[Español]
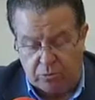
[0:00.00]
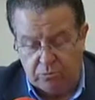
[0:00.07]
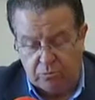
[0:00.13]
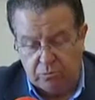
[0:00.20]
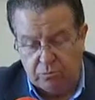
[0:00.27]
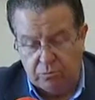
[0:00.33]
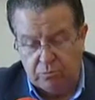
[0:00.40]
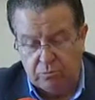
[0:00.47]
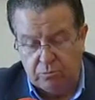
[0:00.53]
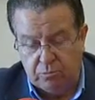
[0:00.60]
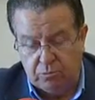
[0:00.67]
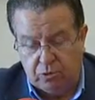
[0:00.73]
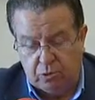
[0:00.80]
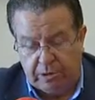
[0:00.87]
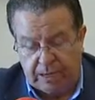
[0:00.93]

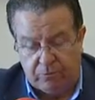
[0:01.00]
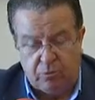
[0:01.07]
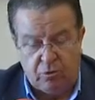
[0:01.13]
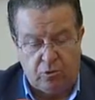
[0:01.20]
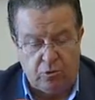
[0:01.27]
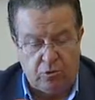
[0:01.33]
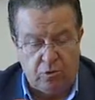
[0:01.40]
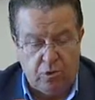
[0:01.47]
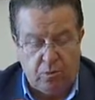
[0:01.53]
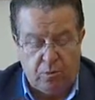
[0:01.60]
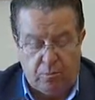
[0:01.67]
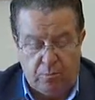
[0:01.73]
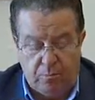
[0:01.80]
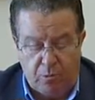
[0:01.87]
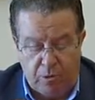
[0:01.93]
mm, dos, actos
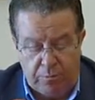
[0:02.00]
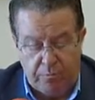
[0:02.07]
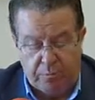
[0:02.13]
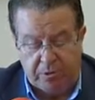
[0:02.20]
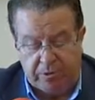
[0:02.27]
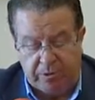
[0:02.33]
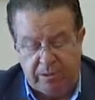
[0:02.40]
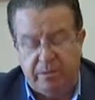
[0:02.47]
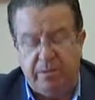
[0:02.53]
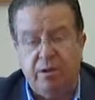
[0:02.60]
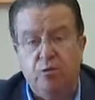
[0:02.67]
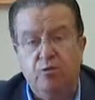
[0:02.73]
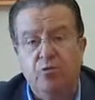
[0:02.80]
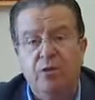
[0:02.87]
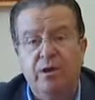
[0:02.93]
muy importantes,
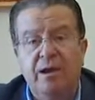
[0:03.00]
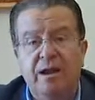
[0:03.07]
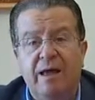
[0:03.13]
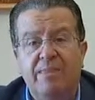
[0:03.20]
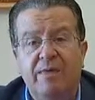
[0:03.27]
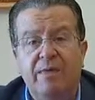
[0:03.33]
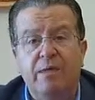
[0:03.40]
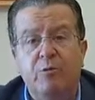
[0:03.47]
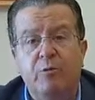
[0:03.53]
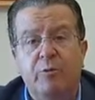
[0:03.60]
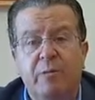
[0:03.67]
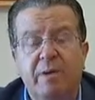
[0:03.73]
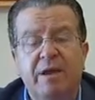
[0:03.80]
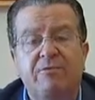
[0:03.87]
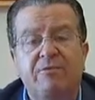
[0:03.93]
que uno es la
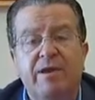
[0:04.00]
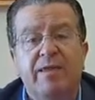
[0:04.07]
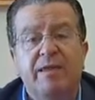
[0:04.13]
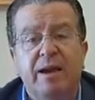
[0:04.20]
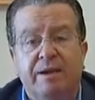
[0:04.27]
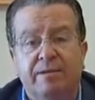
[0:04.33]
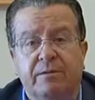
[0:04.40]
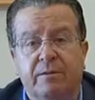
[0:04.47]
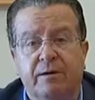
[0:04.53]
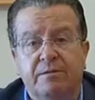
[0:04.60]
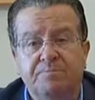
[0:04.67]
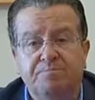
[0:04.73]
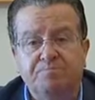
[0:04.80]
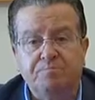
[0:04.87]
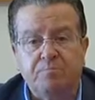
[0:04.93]
decimoprimera Feria del Arte,
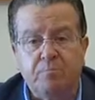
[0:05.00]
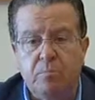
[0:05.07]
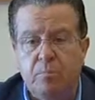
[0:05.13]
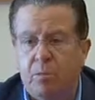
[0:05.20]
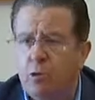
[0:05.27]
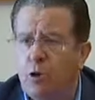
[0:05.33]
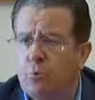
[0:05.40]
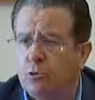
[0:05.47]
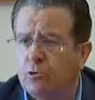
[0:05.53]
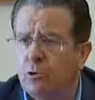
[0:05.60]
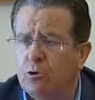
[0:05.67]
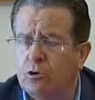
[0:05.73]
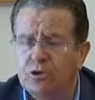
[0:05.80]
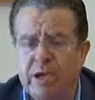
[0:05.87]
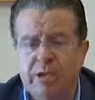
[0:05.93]

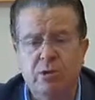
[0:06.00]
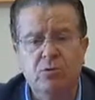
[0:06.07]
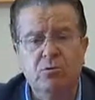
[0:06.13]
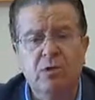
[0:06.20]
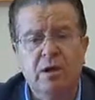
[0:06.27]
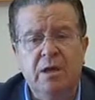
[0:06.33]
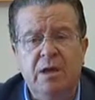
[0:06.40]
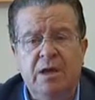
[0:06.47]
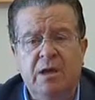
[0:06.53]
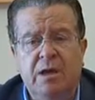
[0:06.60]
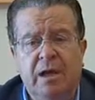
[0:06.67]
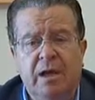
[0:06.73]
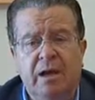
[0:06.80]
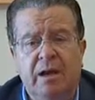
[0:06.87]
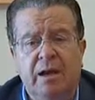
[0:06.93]
todos los años y
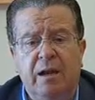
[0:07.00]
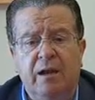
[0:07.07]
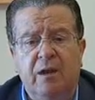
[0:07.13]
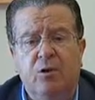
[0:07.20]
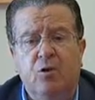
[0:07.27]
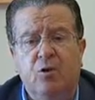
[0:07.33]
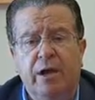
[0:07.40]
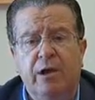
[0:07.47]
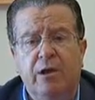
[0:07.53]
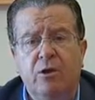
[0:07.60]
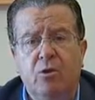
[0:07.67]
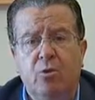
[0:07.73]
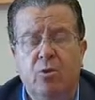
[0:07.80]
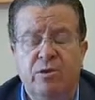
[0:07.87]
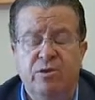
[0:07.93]
en el
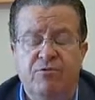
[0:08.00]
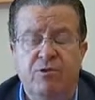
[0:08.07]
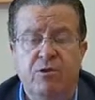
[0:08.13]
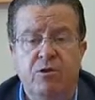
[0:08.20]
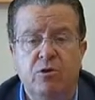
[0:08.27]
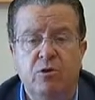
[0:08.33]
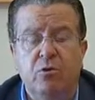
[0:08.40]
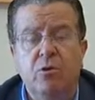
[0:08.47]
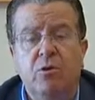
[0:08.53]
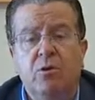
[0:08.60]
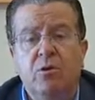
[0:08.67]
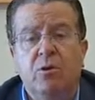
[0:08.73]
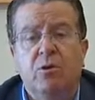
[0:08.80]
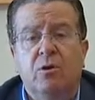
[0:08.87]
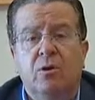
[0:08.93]
colegio o edificio,
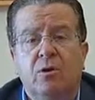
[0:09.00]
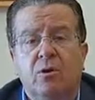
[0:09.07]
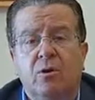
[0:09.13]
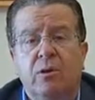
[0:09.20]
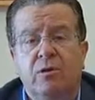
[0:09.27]
eh,